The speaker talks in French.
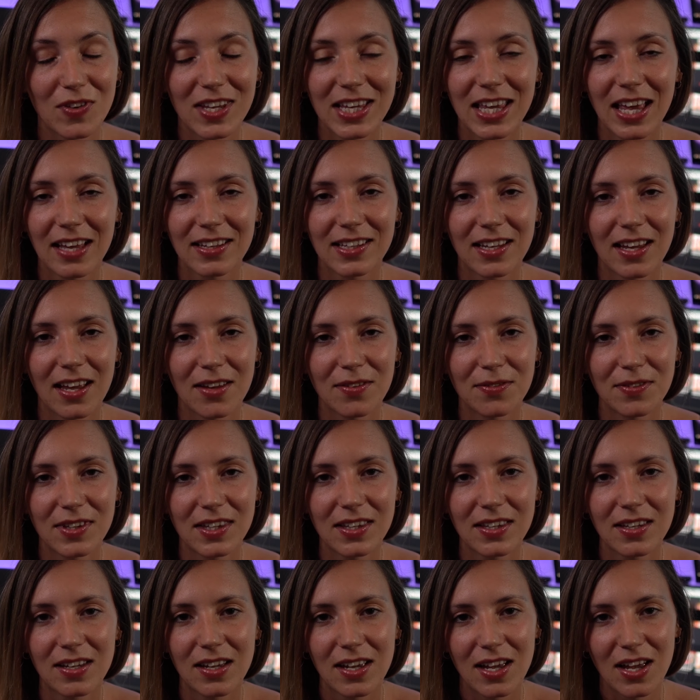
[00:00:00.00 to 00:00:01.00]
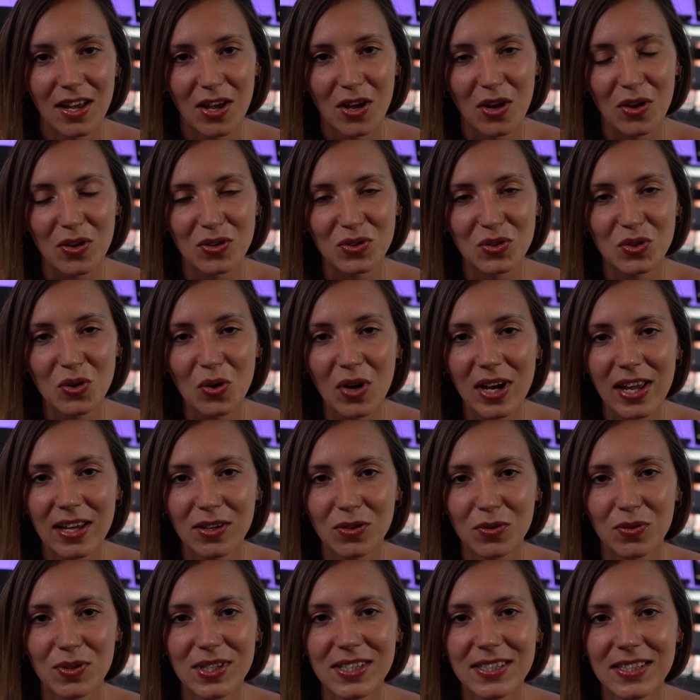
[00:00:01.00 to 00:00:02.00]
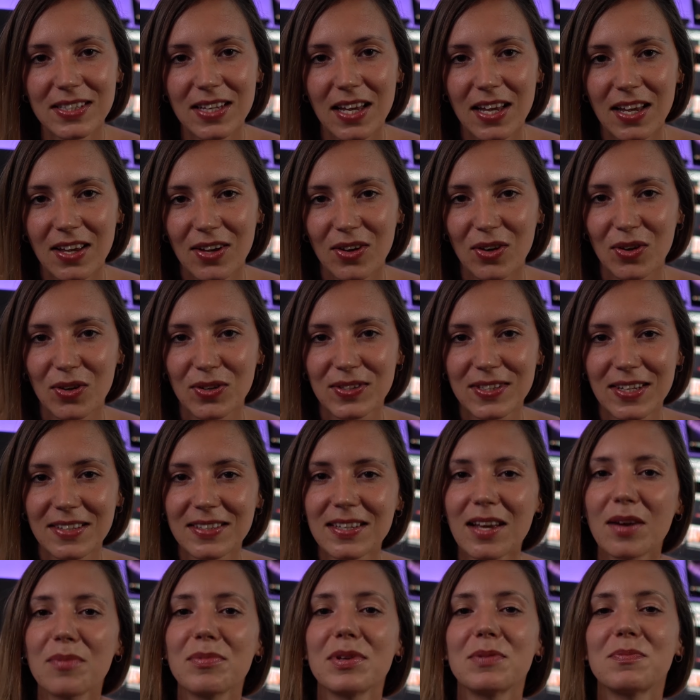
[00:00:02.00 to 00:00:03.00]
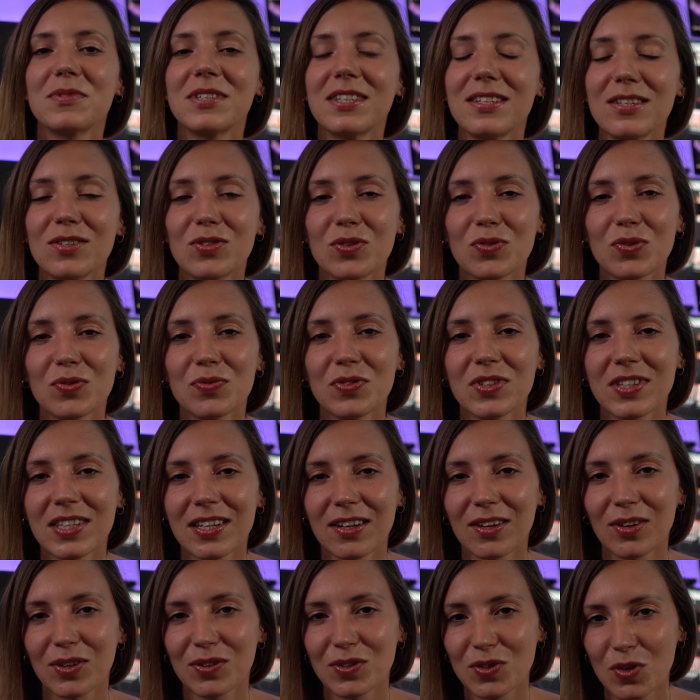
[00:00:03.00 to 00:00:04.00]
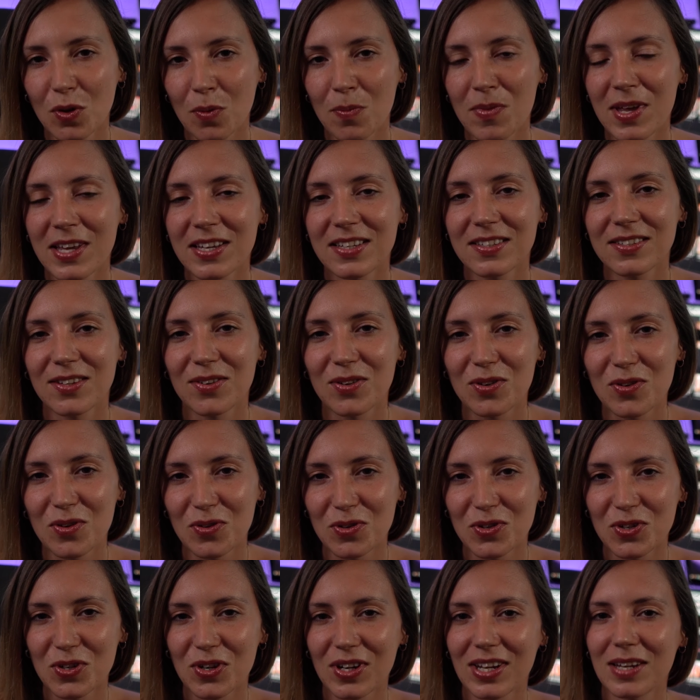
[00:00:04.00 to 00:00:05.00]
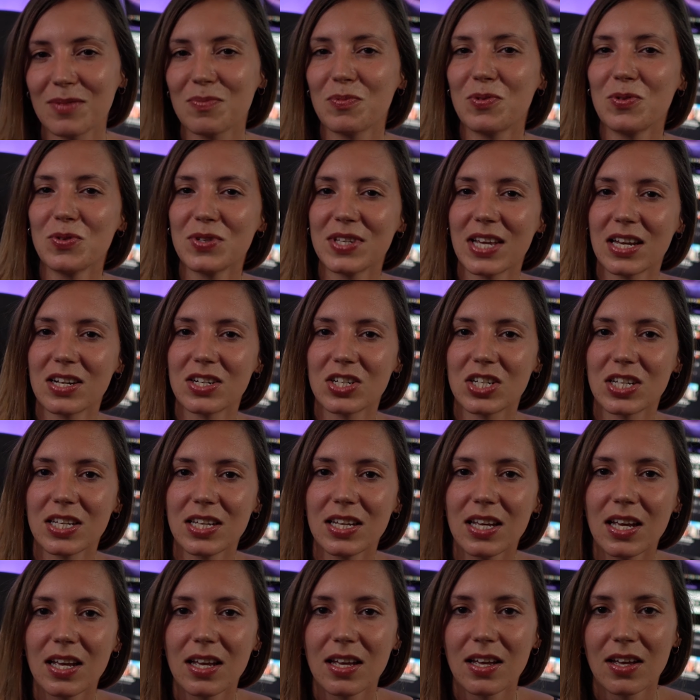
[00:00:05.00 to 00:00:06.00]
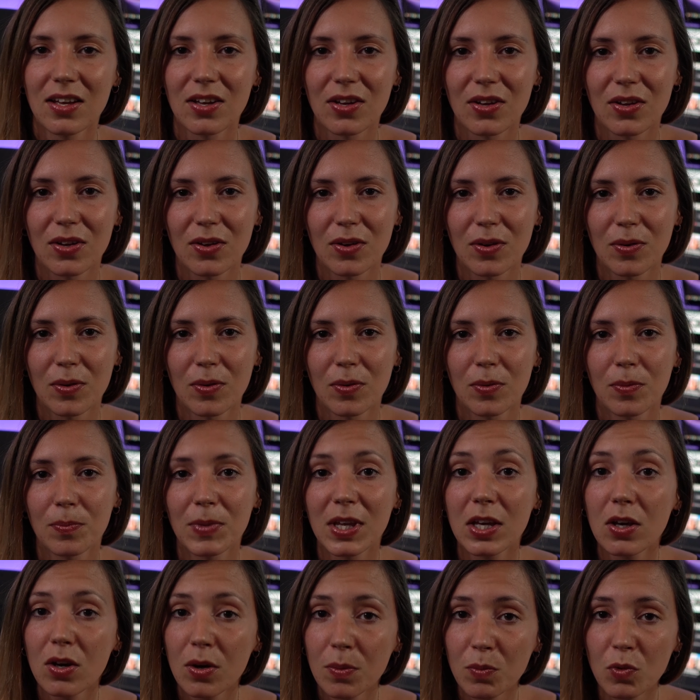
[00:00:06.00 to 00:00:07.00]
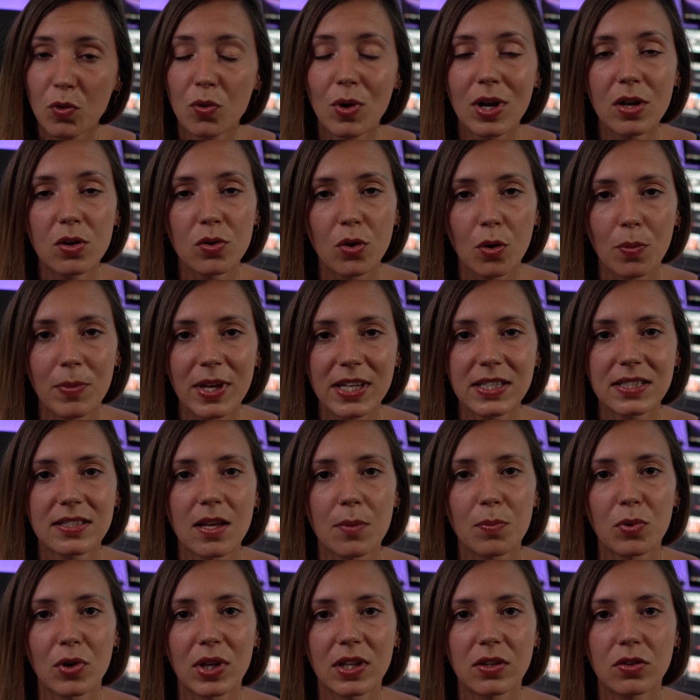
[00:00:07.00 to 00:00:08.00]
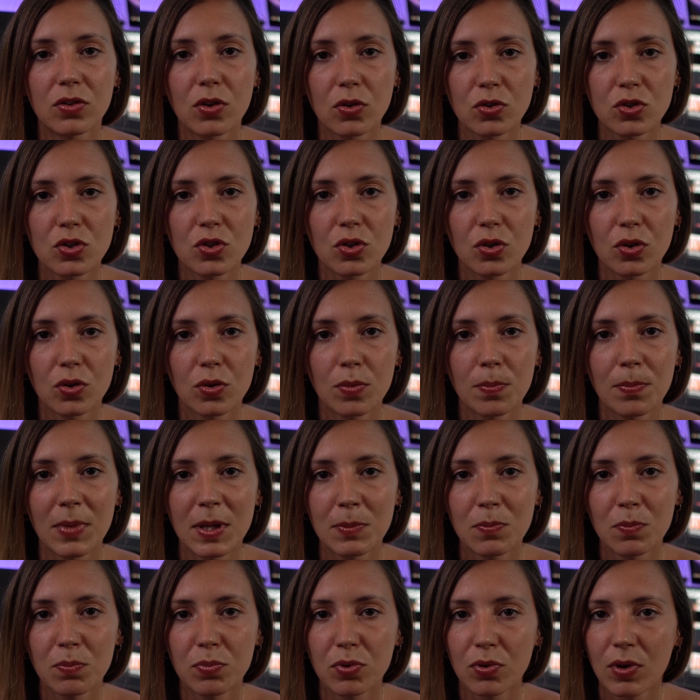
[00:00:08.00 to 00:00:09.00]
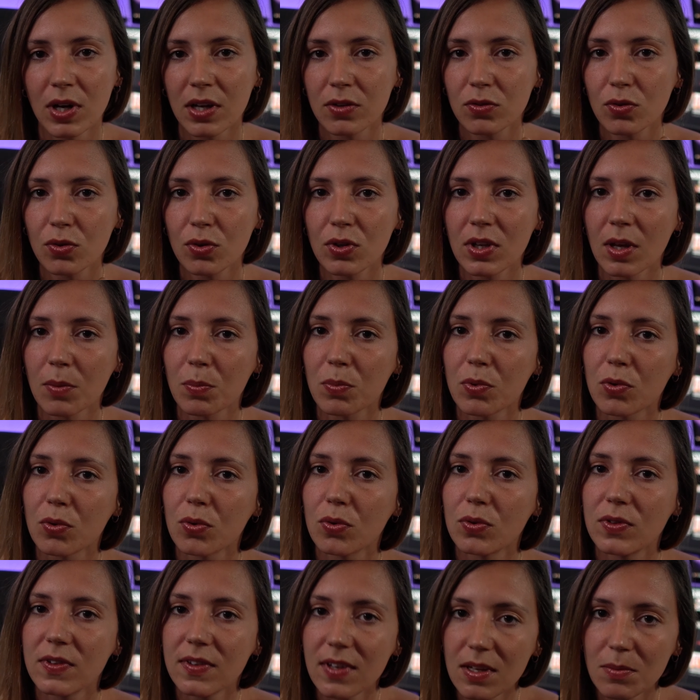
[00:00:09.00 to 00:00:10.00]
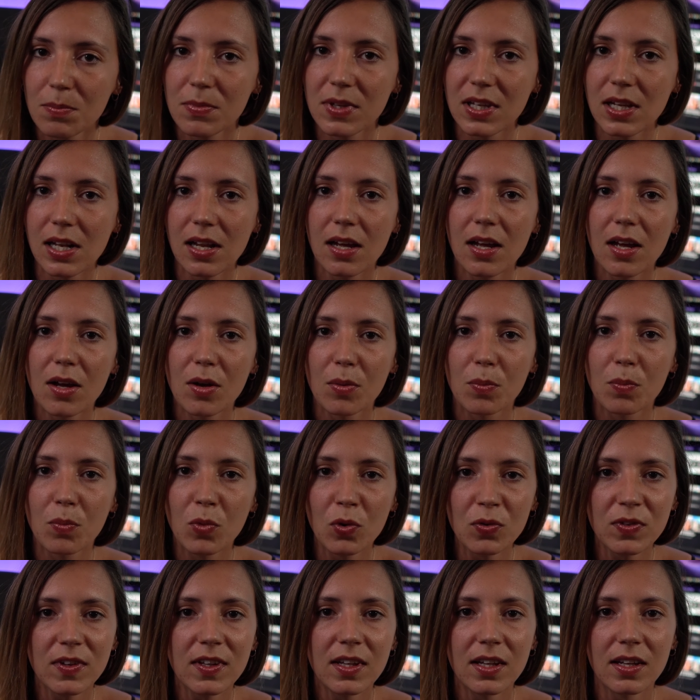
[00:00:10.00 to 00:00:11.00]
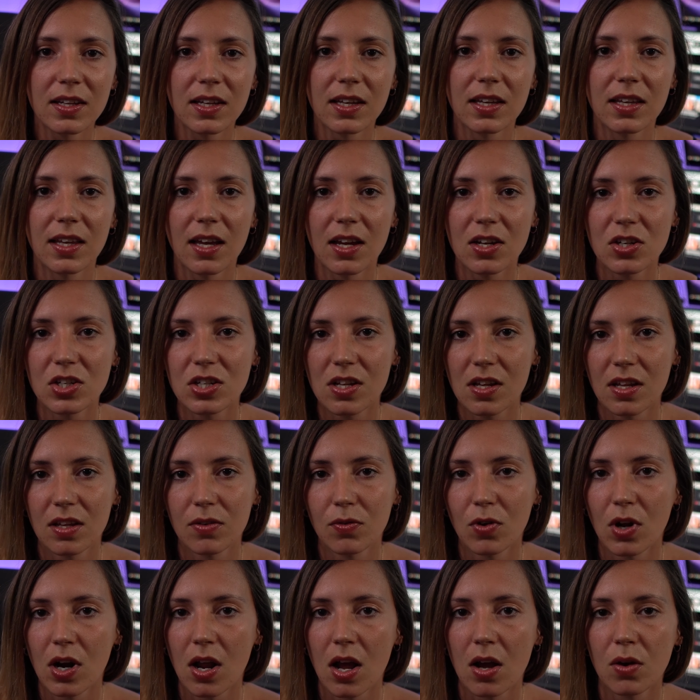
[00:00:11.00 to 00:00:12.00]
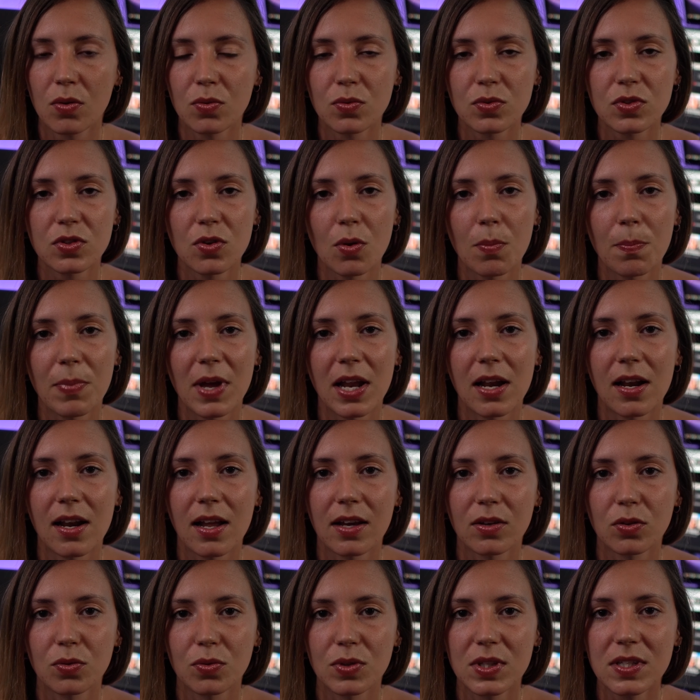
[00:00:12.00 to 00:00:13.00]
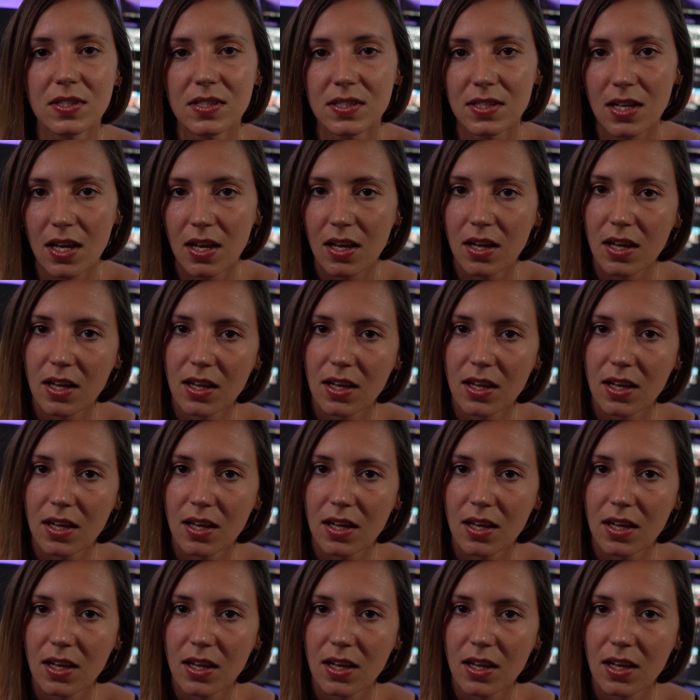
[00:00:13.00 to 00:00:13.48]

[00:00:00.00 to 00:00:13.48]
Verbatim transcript: je vais garder à vie sur la cuisse. Euh, ça sera mes petits souvenirs euh, d'urbex quand je serai plus âgée. Euh, mais comme quoi l'urbex ça peut être dangereux même pour un truc un peu débile, monter un grillage et voilà on s'empale la cuisse